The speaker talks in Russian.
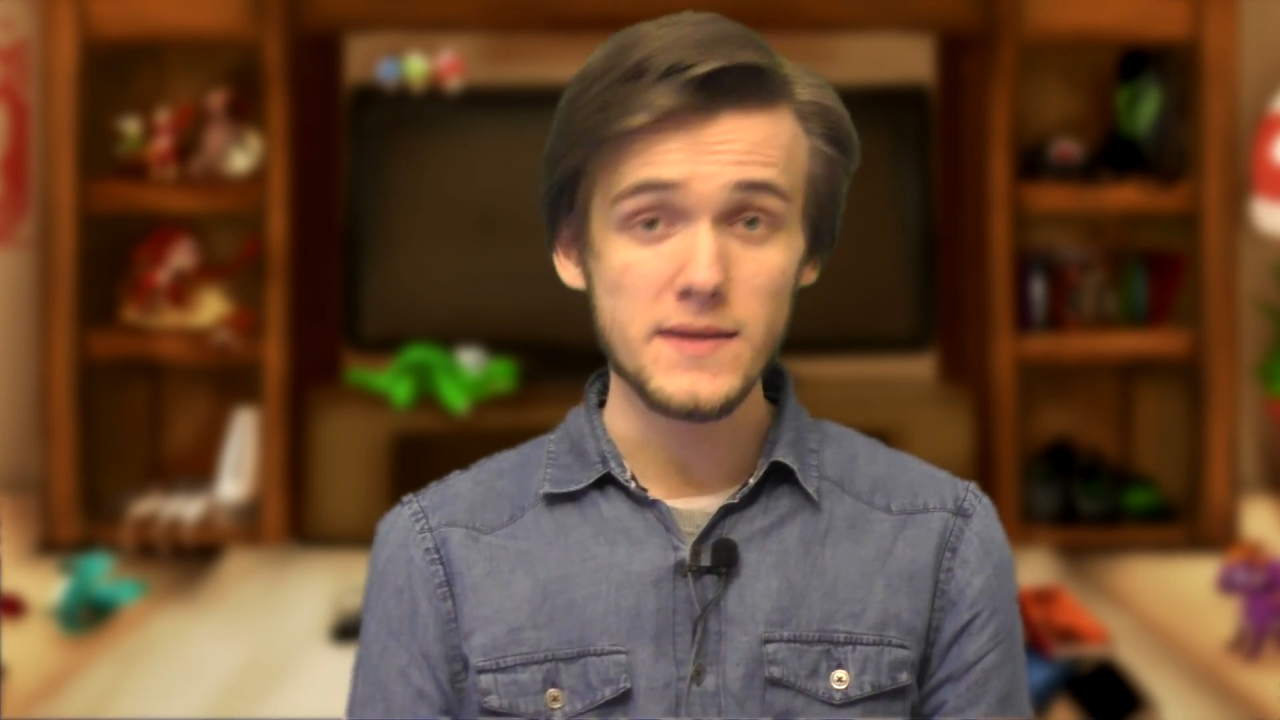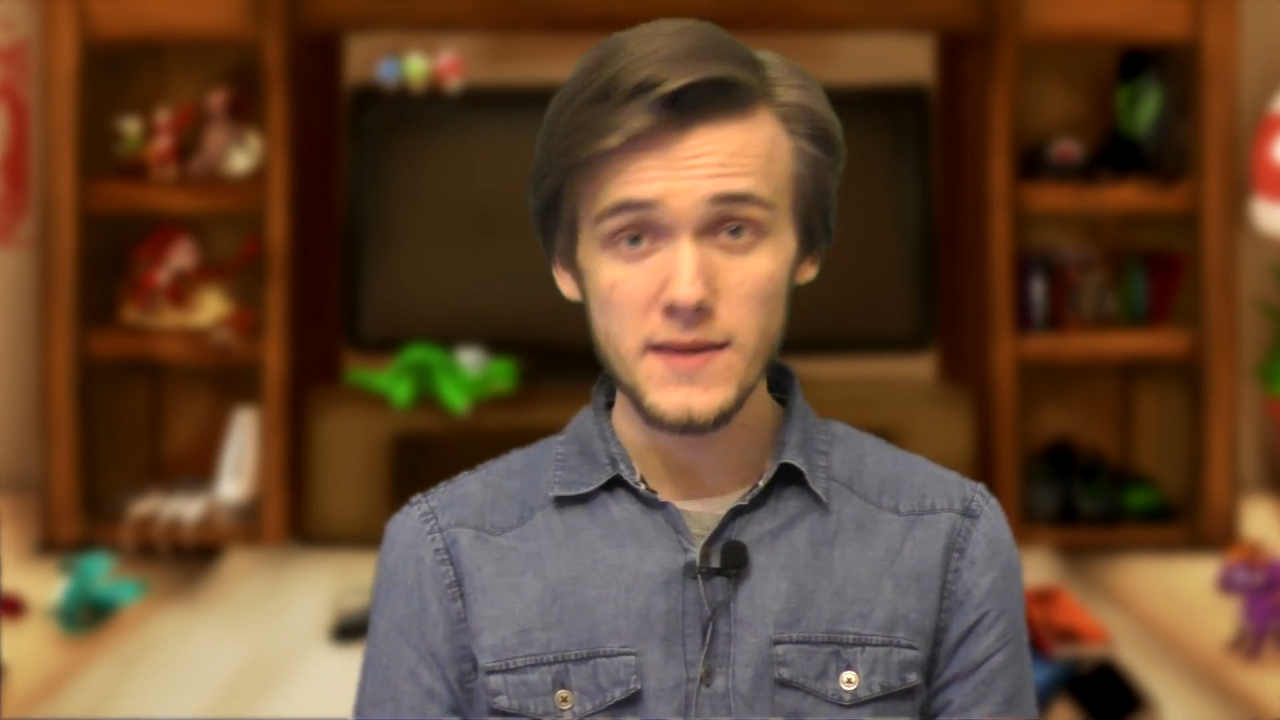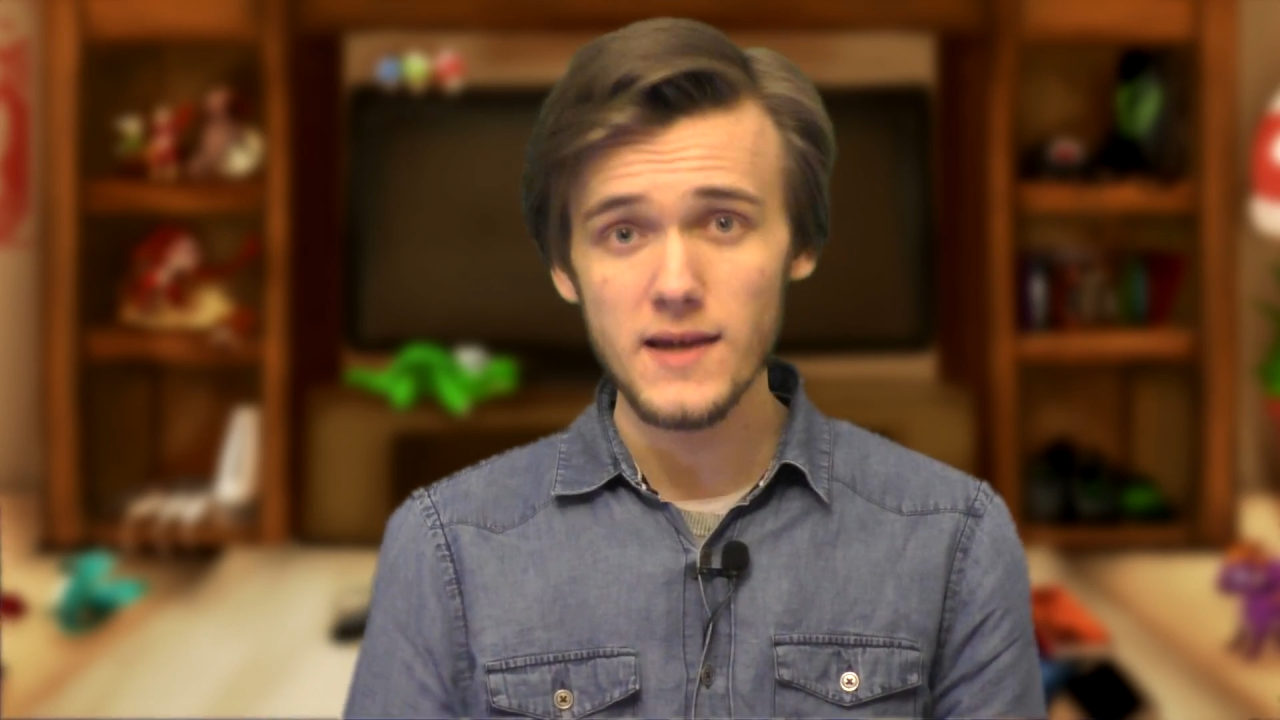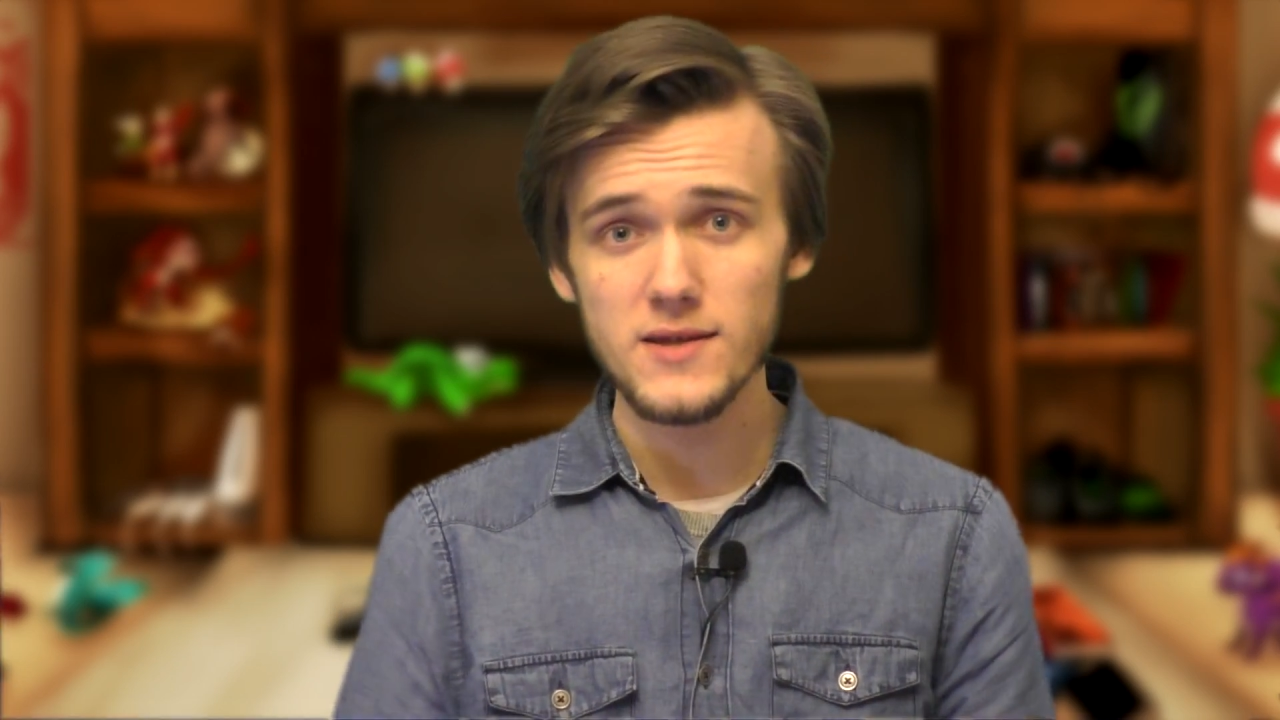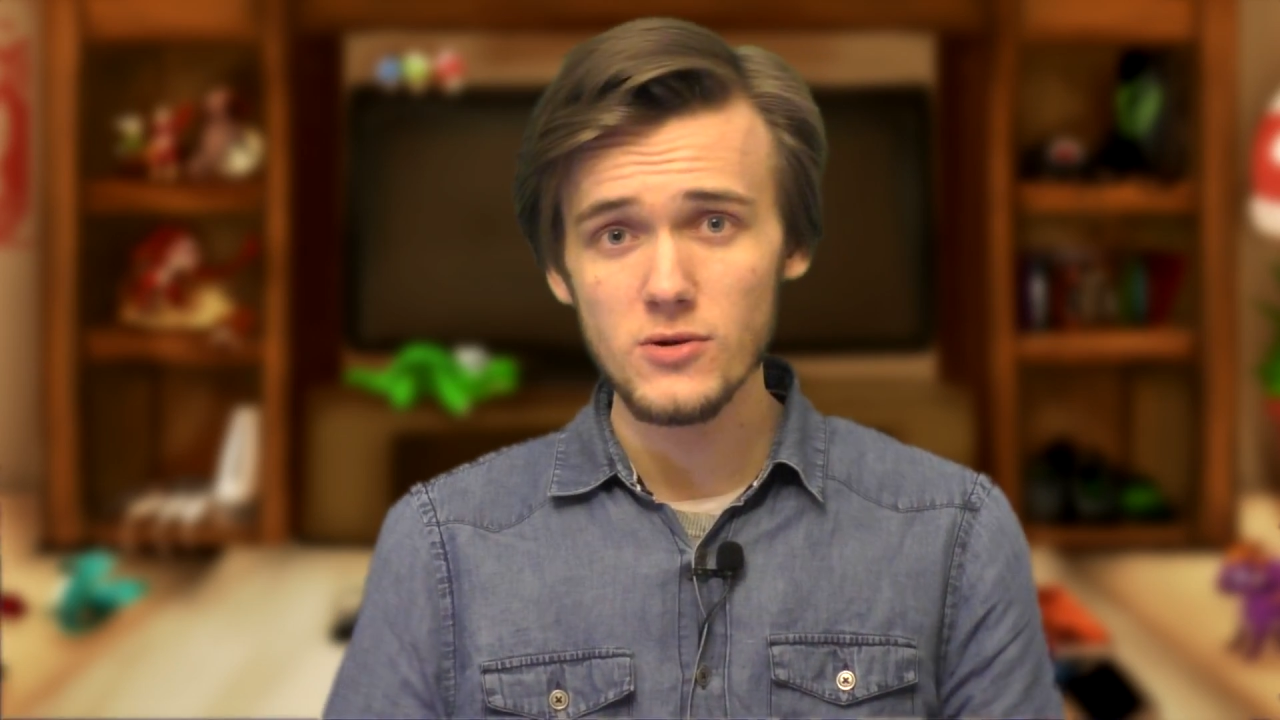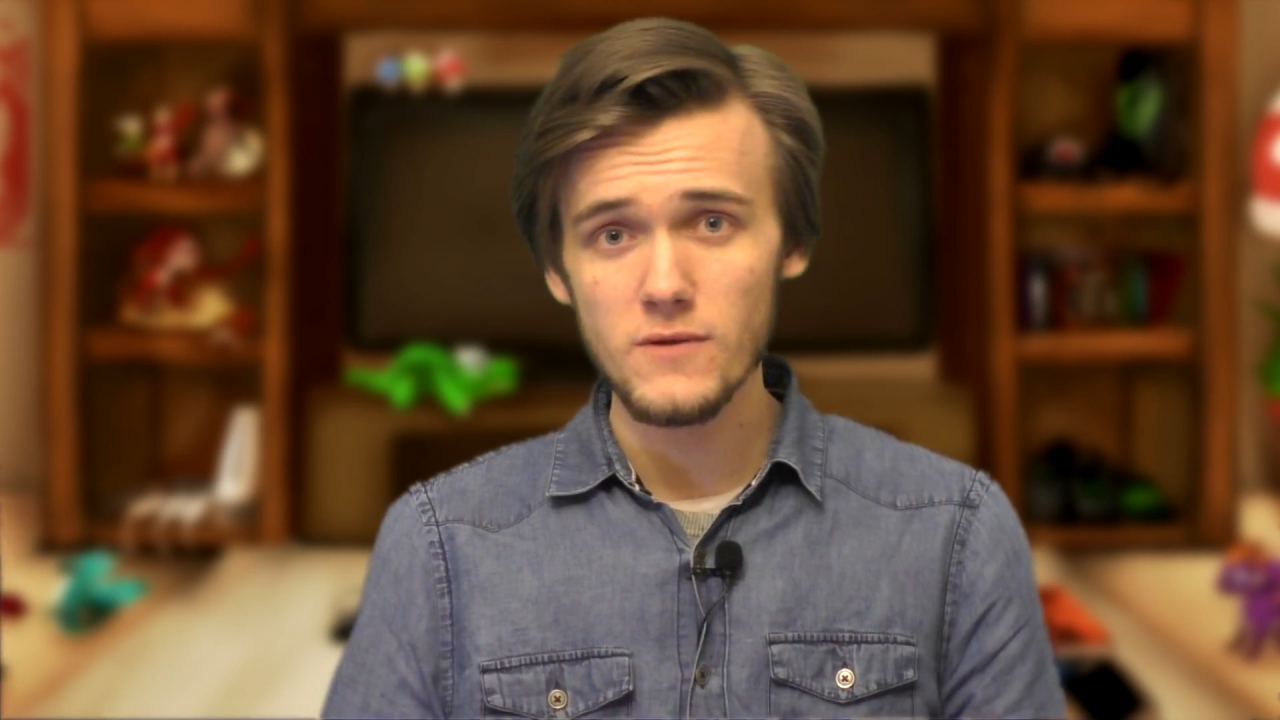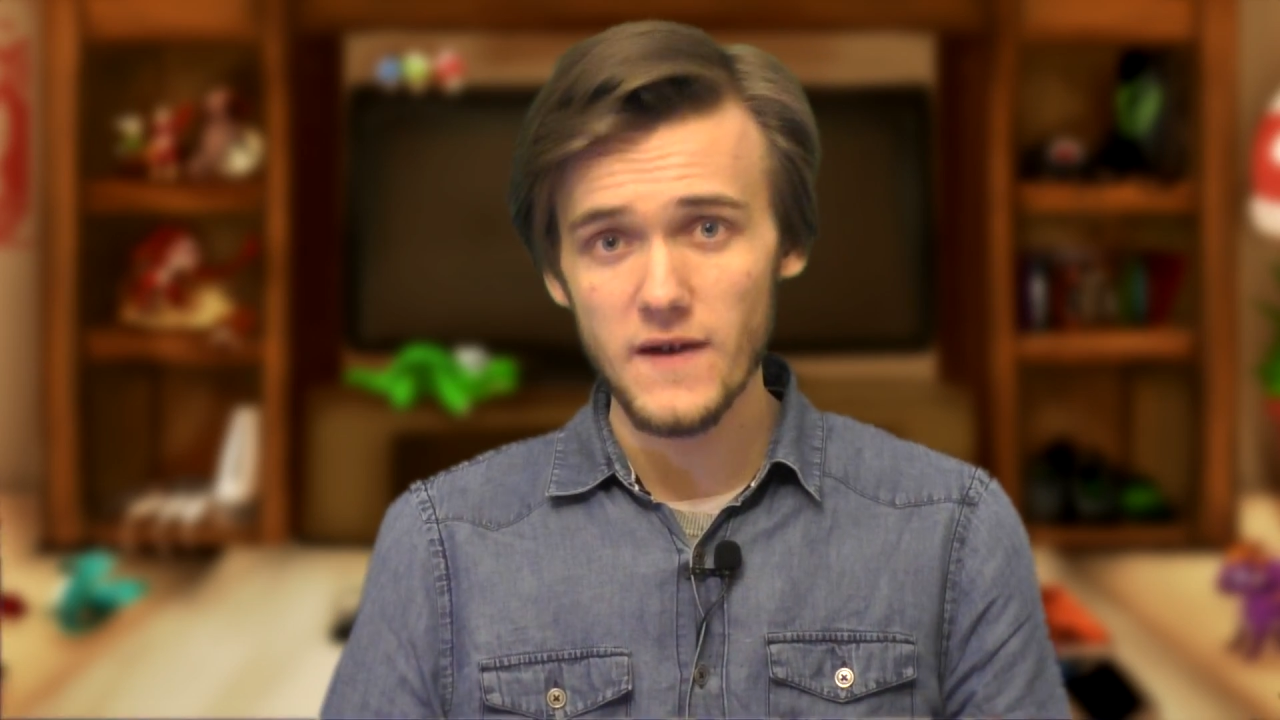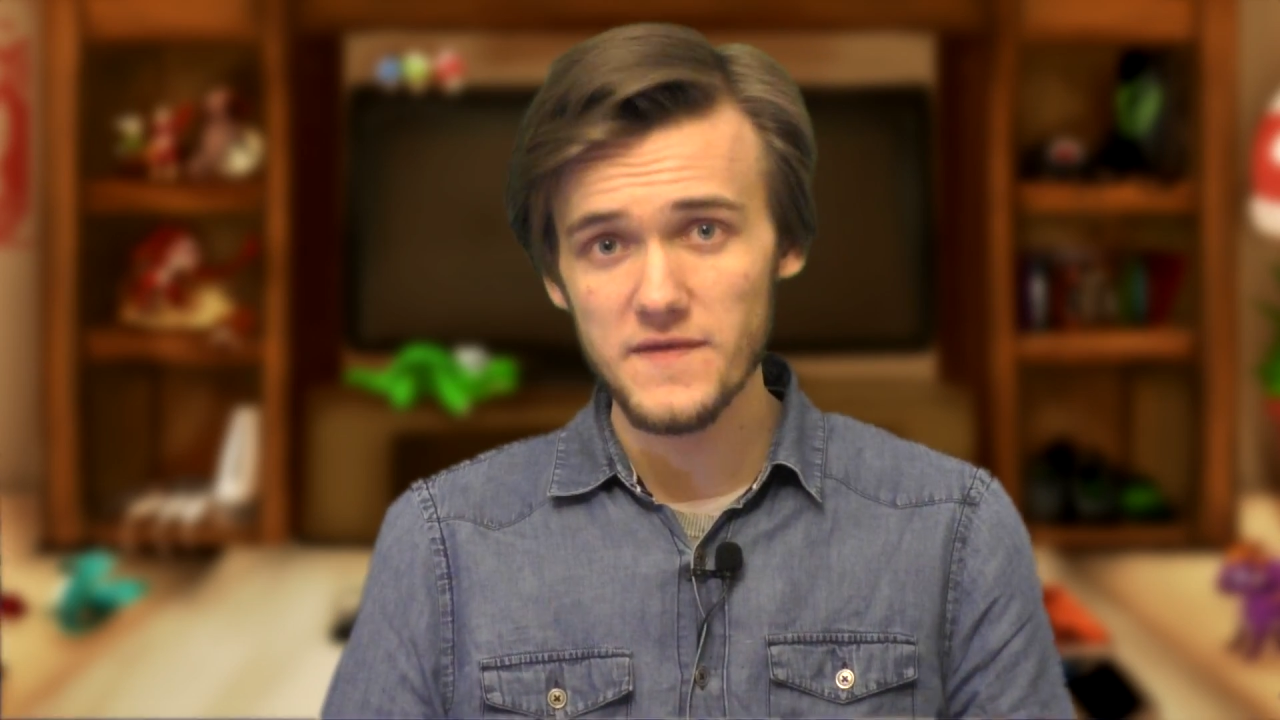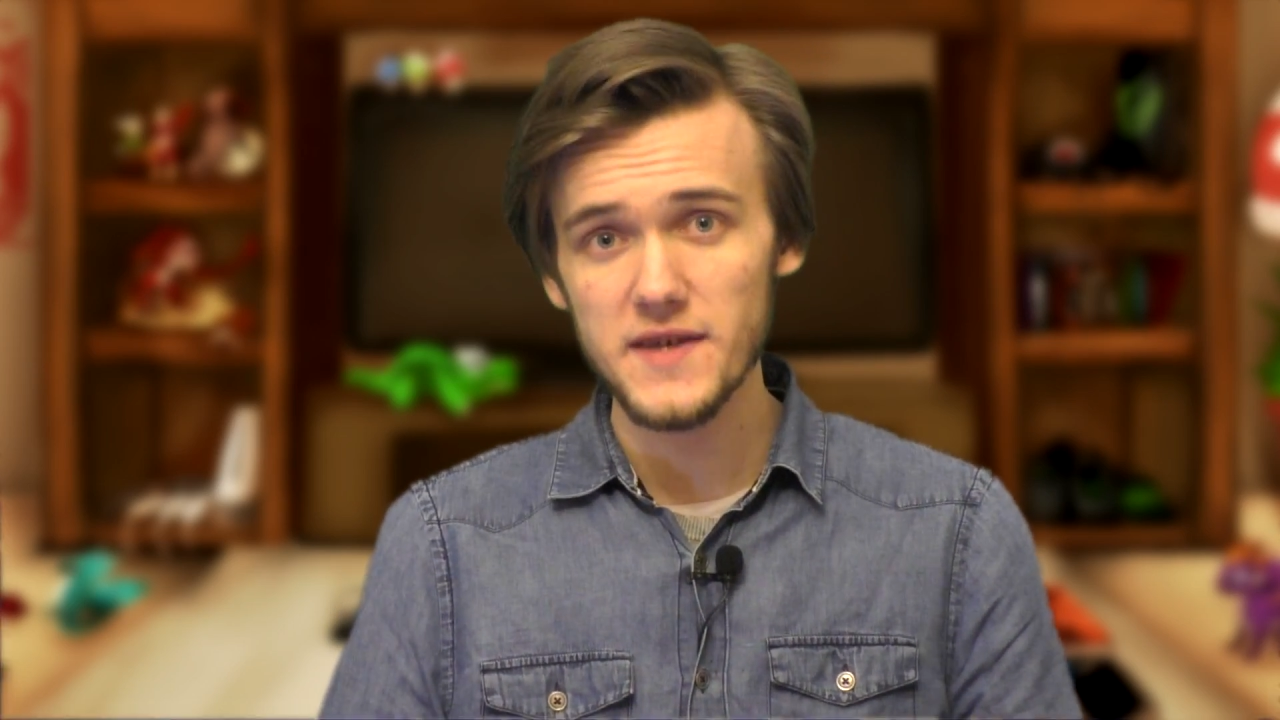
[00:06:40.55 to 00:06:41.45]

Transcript: Сразу во